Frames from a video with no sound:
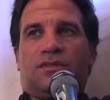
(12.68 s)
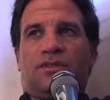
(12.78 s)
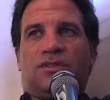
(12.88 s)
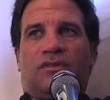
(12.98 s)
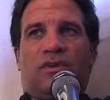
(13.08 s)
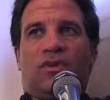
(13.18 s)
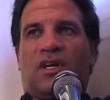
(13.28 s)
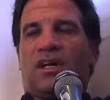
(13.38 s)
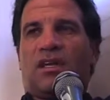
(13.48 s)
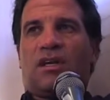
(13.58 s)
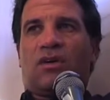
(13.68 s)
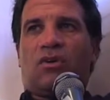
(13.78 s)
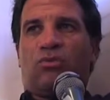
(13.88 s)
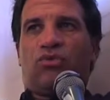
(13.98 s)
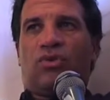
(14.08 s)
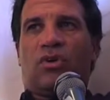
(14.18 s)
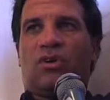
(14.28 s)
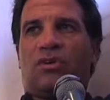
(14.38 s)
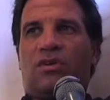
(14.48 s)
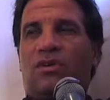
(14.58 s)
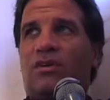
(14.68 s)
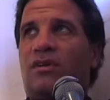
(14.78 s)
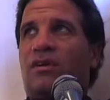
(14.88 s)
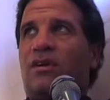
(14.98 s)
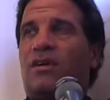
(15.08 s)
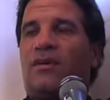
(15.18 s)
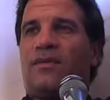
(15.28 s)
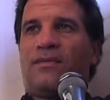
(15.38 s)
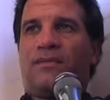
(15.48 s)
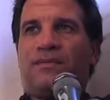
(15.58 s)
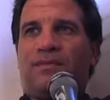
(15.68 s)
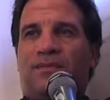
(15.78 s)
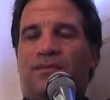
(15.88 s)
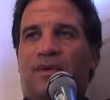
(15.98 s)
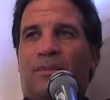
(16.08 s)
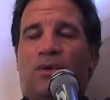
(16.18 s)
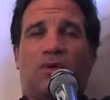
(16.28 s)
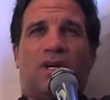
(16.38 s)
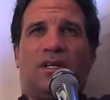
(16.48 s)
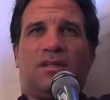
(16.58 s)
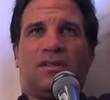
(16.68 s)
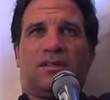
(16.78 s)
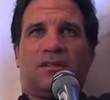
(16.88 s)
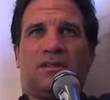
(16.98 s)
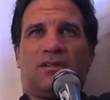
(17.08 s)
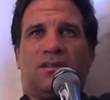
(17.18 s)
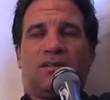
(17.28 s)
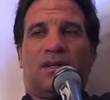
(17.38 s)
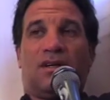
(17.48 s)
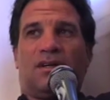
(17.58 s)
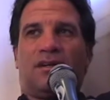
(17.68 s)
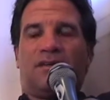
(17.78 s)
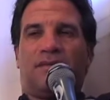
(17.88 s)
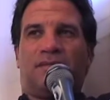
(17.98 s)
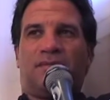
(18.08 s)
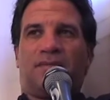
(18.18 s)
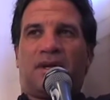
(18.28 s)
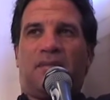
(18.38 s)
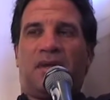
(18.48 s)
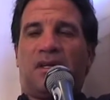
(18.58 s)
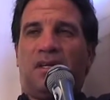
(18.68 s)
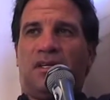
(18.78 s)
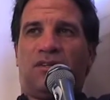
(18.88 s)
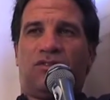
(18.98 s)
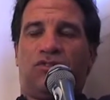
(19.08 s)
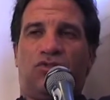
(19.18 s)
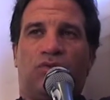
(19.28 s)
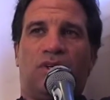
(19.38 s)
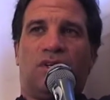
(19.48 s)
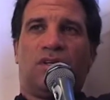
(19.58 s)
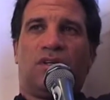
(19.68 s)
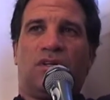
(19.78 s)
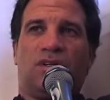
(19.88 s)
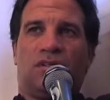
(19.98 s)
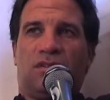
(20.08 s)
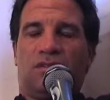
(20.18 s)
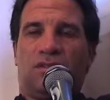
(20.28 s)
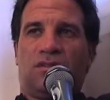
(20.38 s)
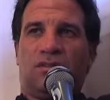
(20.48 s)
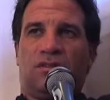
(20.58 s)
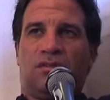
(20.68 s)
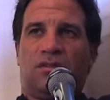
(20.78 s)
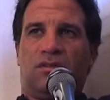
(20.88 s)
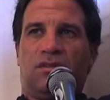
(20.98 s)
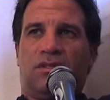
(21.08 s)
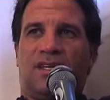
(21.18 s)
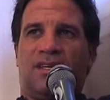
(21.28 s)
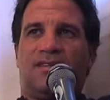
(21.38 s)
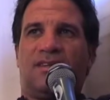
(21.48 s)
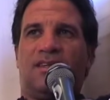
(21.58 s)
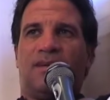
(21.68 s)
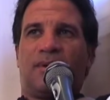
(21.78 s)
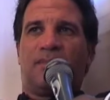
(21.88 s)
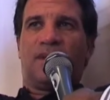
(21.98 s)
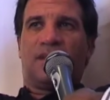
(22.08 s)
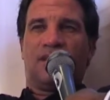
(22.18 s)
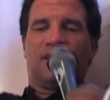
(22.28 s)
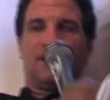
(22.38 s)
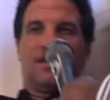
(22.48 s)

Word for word: j'avais une carrière comme joueur au euh, Portugal. Euh, dans la Première Ligue, j'ai joué 13 années à Première Ligue.